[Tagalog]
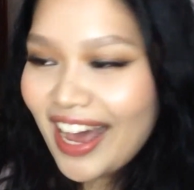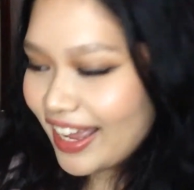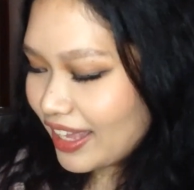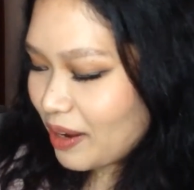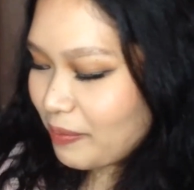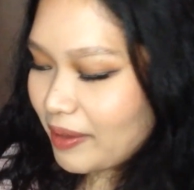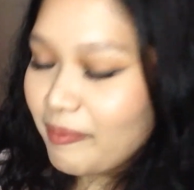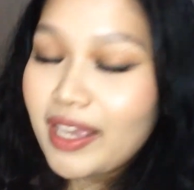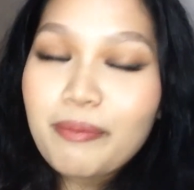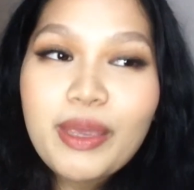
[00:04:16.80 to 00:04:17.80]
Ang hirap eh.
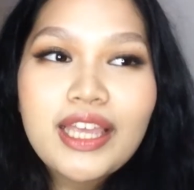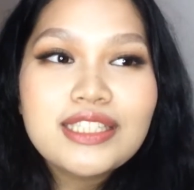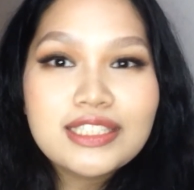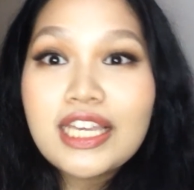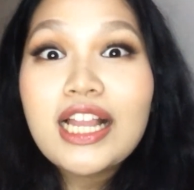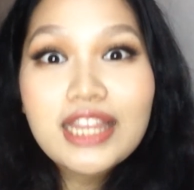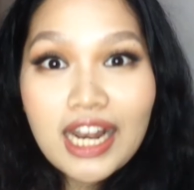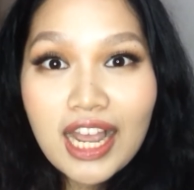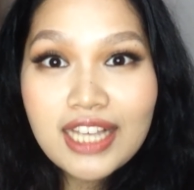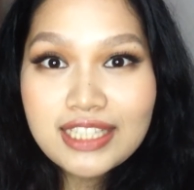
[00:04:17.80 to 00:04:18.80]
May, may skill
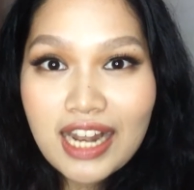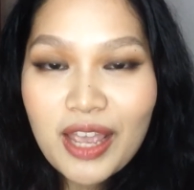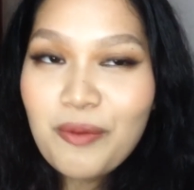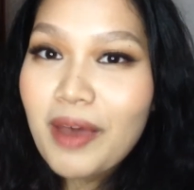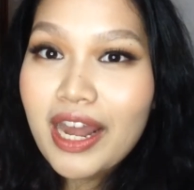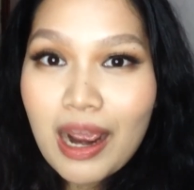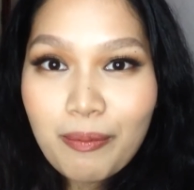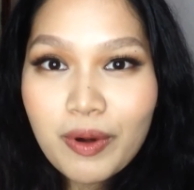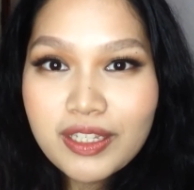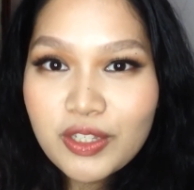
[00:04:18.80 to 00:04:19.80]
talaga sila. Yung mga
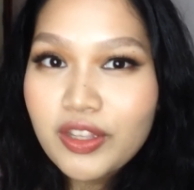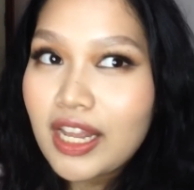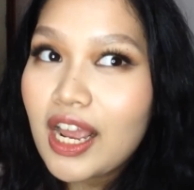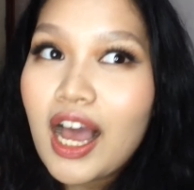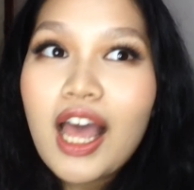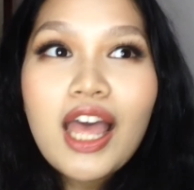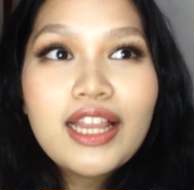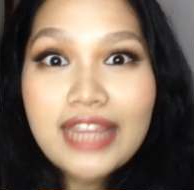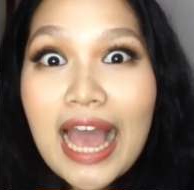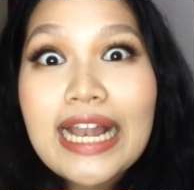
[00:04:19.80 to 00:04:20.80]
rappers yon talagang
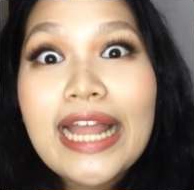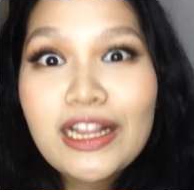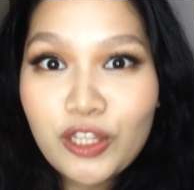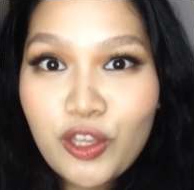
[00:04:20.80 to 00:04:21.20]
talent